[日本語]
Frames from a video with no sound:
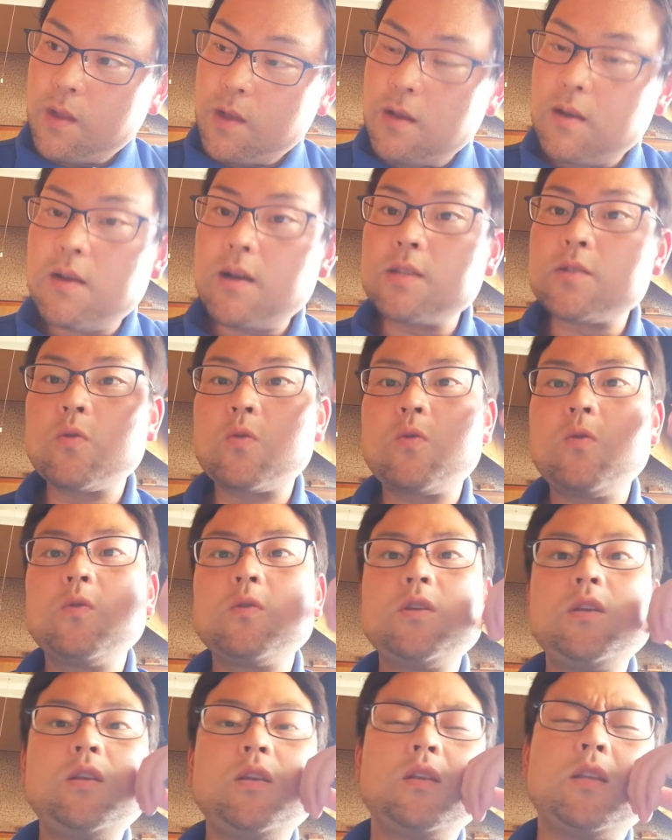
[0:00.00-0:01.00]
う。あそこ
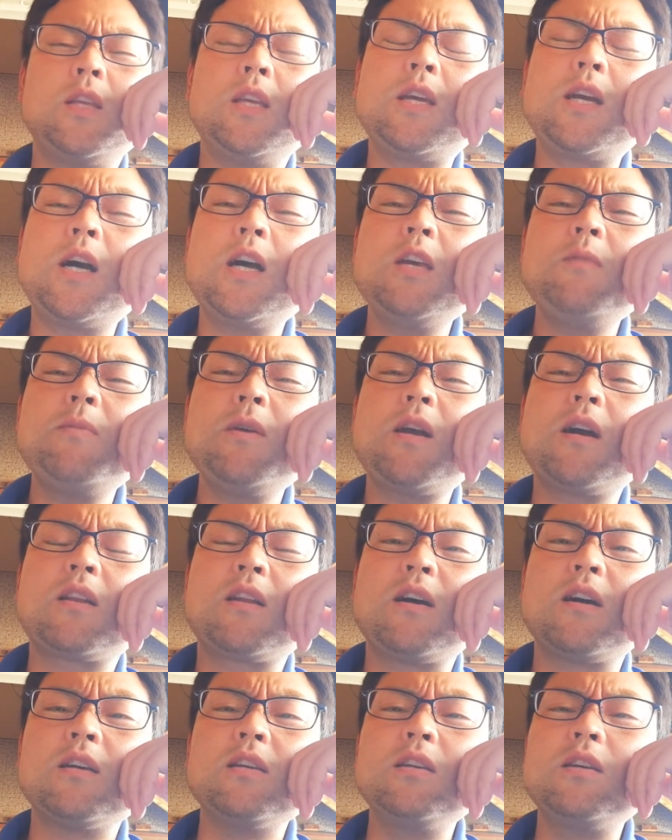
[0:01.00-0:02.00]
に2回目か
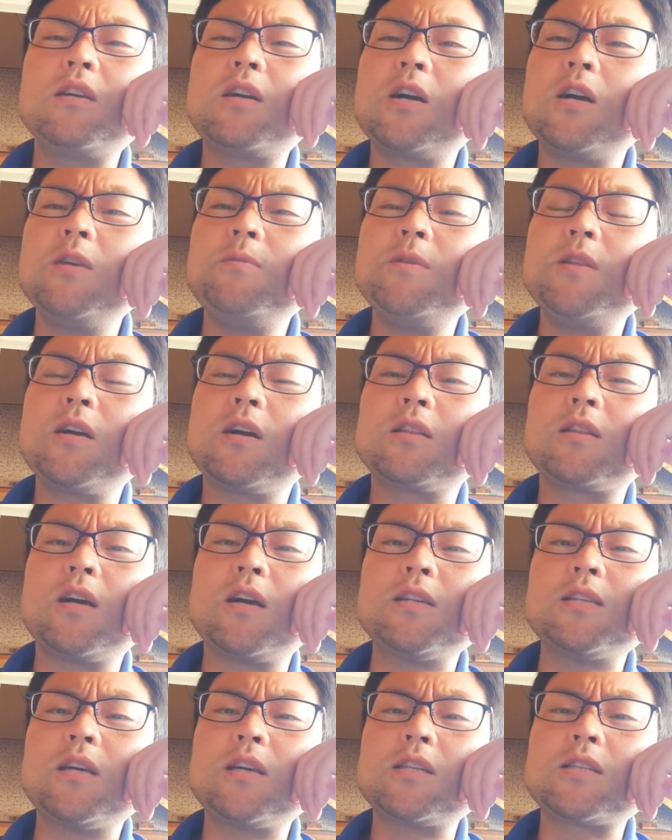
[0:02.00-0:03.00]
な、1回目だが
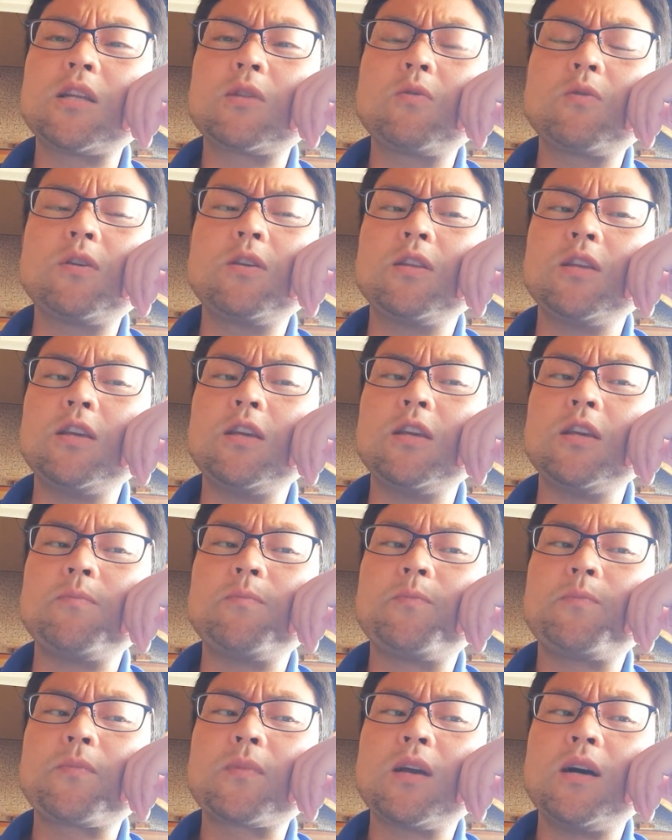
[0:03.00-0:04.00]
滞在した時に、
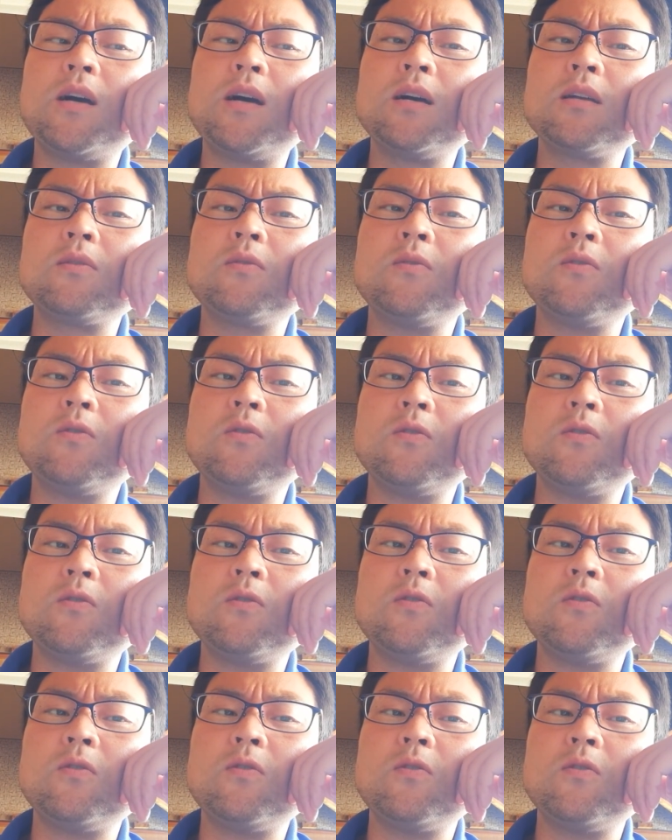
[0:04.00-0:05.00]

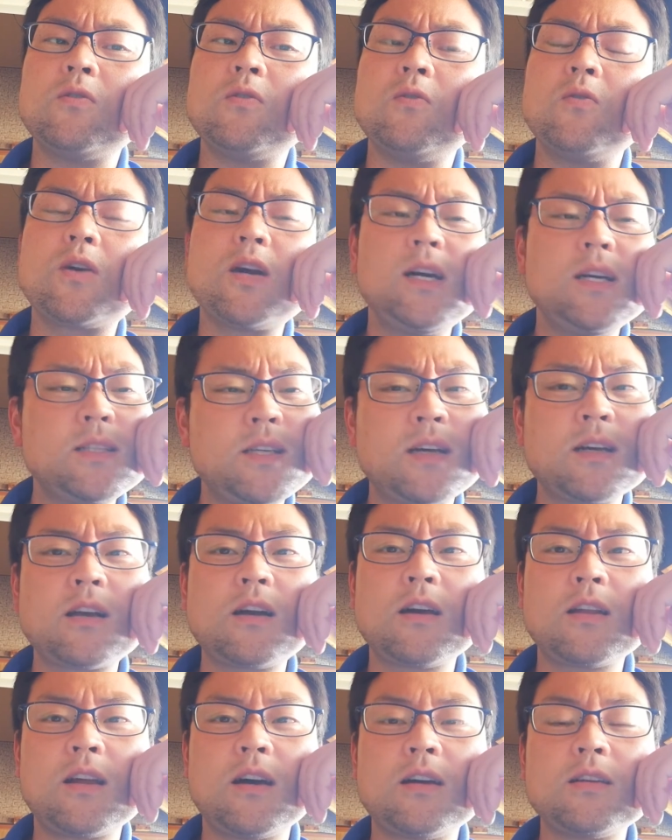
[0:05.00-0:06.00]
お母さん
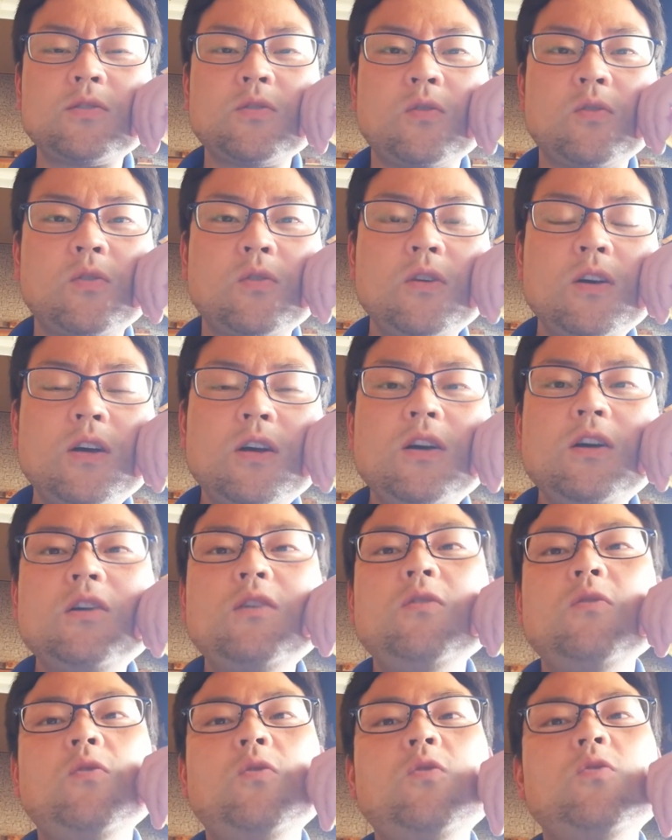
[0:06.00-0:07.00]
かな、その
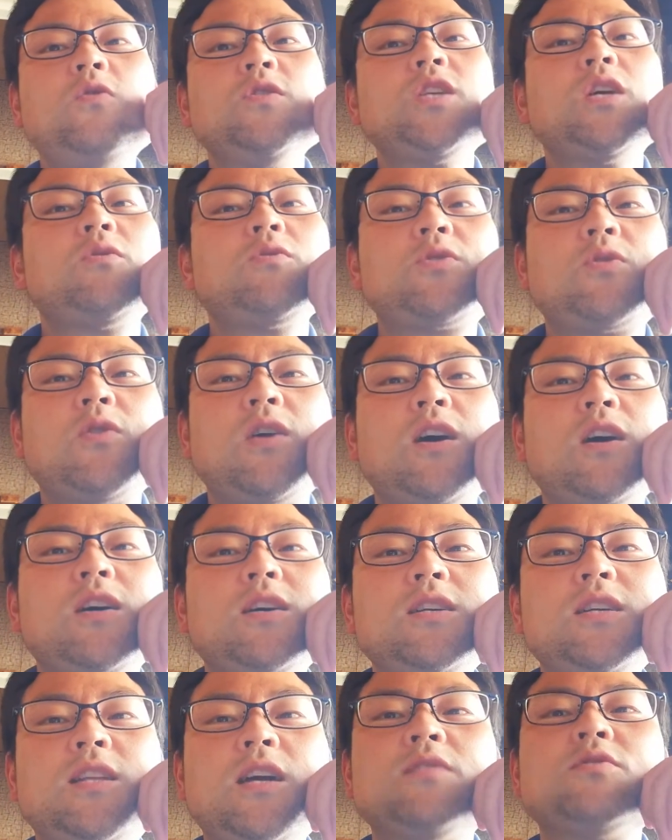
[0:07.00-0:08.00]
保護者の人が
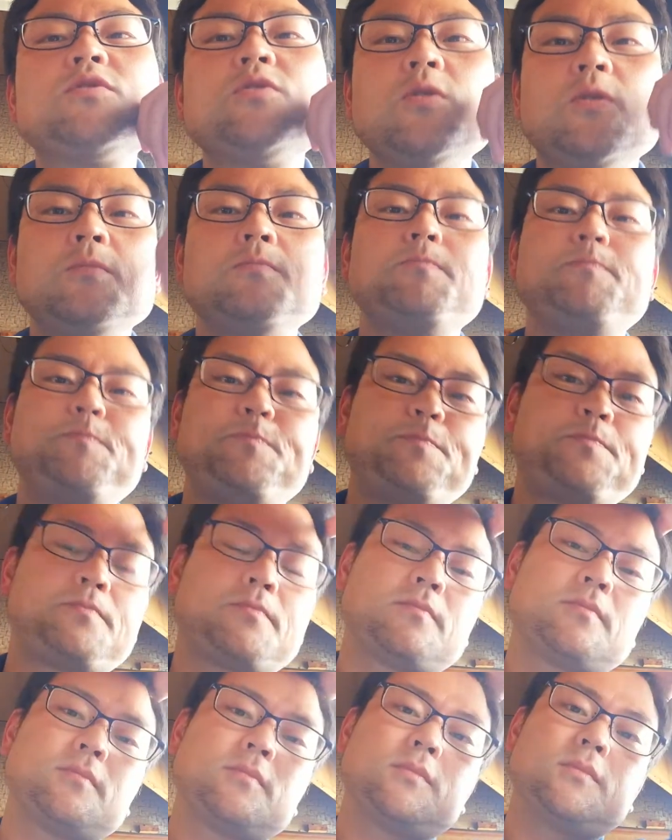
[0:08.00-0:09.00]
いたんですよ、
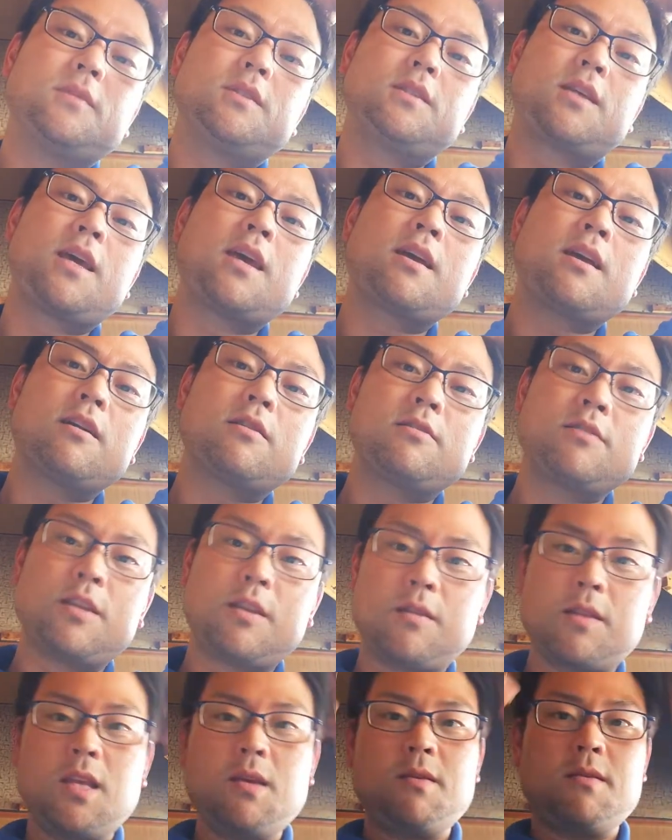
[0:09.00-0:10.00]
見学
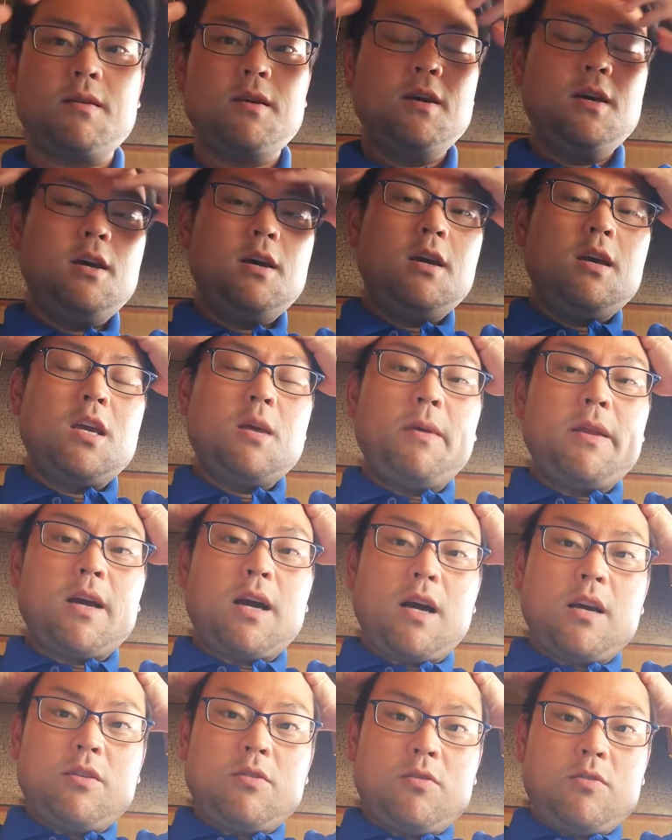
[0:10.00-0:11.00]
に。でやっぱり
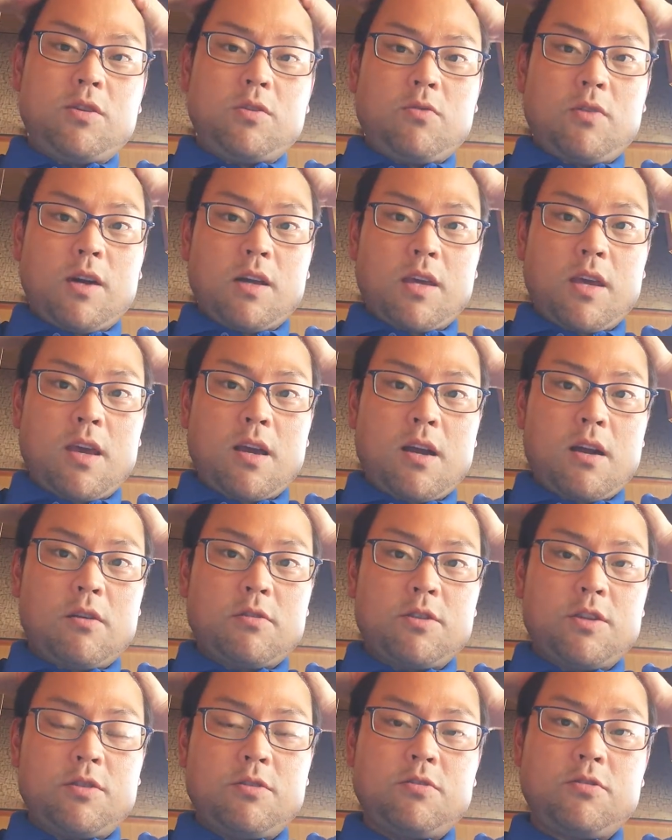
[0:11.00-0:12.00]
ああいう人が見
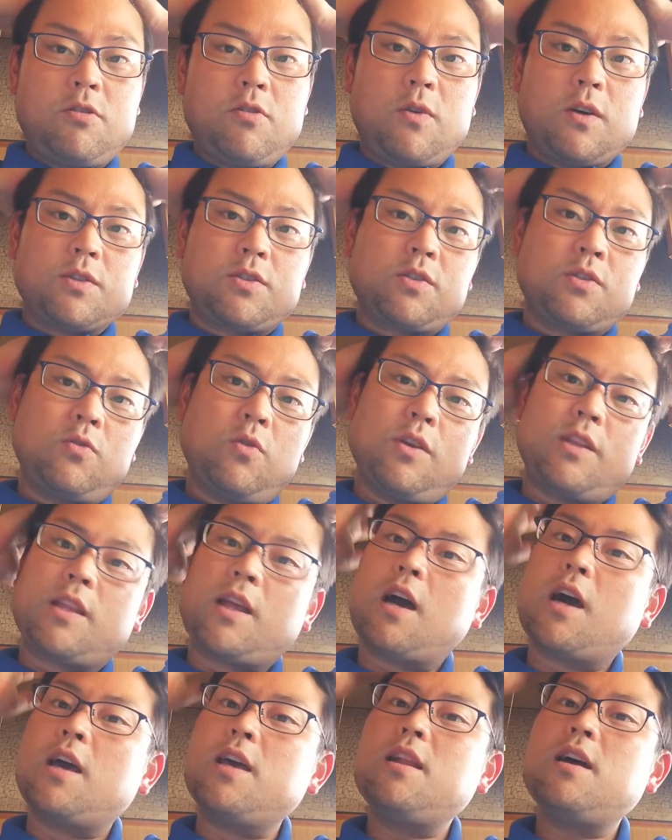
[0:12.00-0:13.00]
学に来るのはすごい
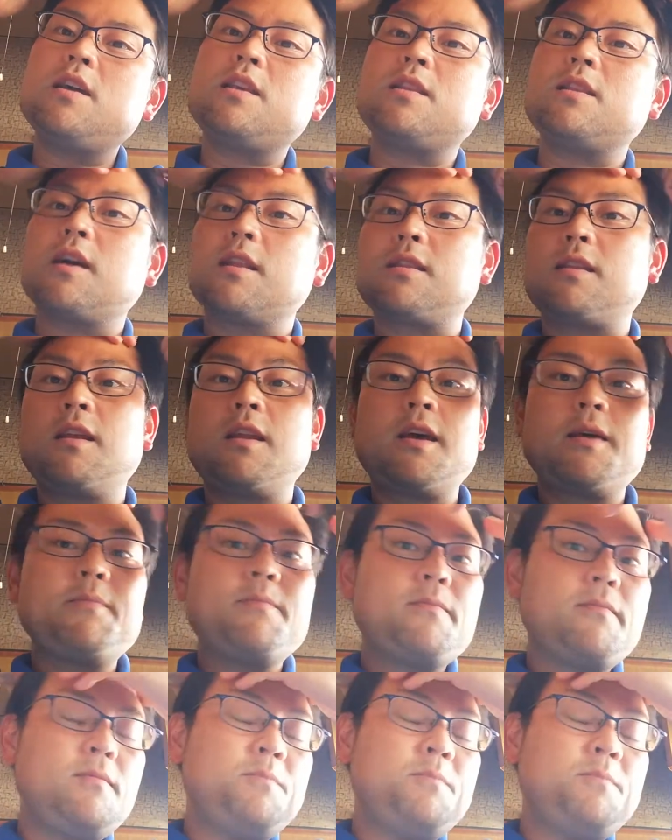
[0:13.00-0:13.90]
絶えないんだってね